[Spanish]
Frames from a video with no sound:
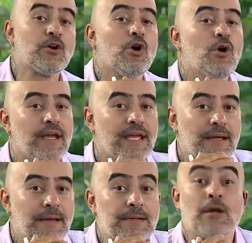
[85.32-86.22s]
quiero,
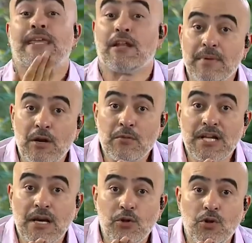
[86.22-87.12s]
eh, les quiero enviar un
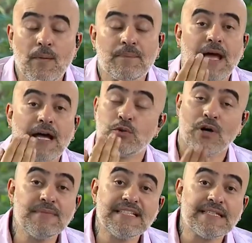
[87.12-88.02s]
saludo a
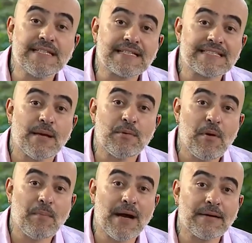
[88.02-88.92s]
todas mis tías y a mi
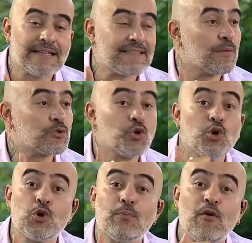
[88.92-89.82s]
mamá, tenemos
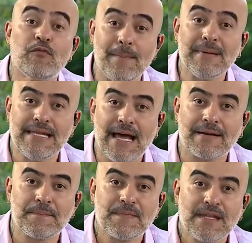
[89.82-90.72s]
un grupo
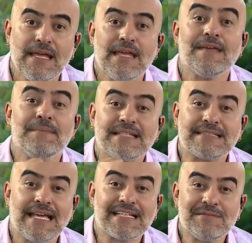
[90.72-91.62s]
familiar y mis
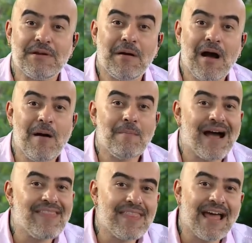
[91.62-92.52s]
tías y mi mamá
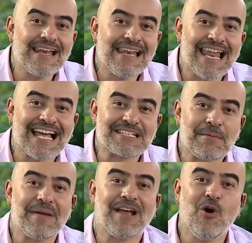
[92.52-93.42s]
mandan
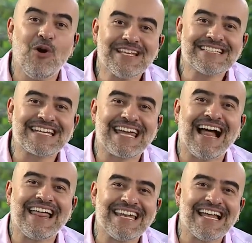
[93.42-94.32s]
las mejores
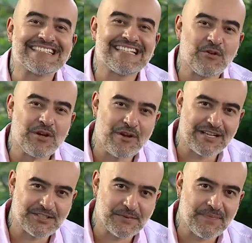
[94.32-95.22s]
cadenas del
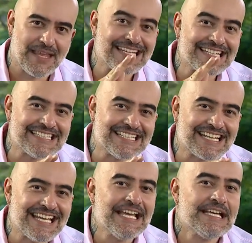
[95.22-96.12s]
universo. Es decir,
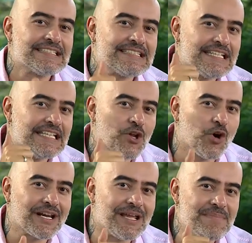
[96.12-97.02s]
si
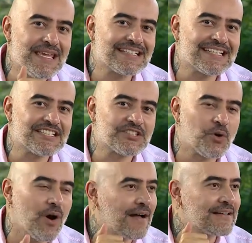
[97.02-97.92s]
no reenvías
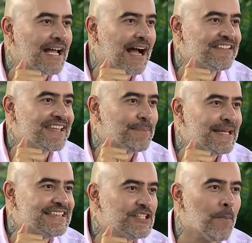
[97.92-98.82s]
esto a,
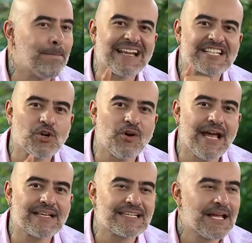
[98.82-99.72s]
21 Siete
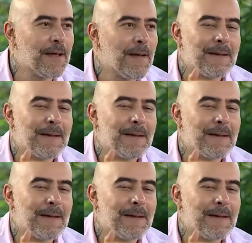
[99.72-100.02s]
personas... años de